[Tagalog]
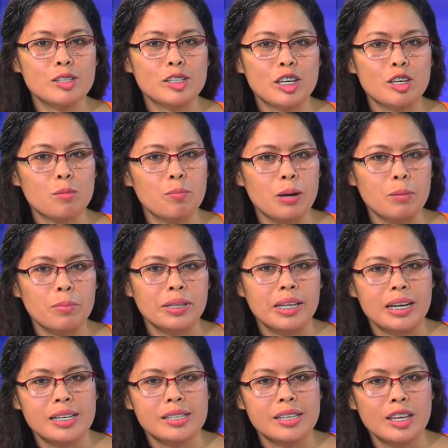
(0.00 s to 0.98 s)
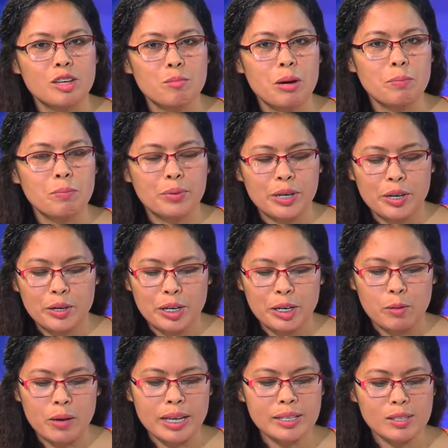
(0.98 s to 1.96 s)
sa inyong pagpadala sa inyong mga prayer
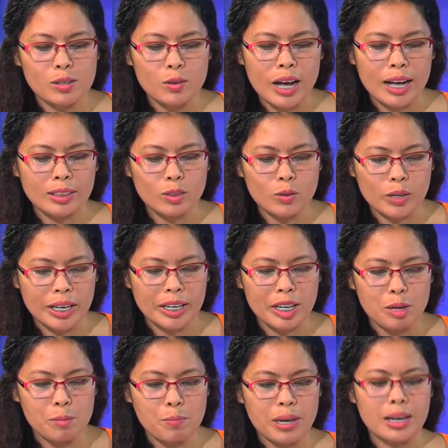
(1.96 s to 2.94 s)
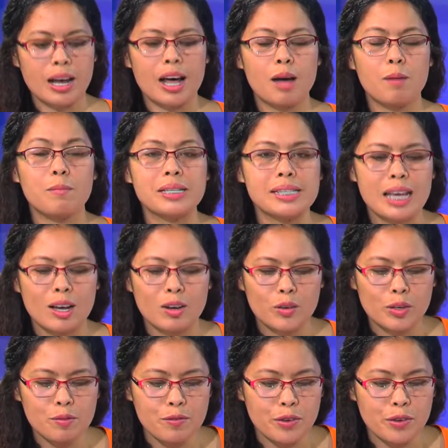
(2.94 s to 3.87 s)
request. Og ato kining pagabasahon.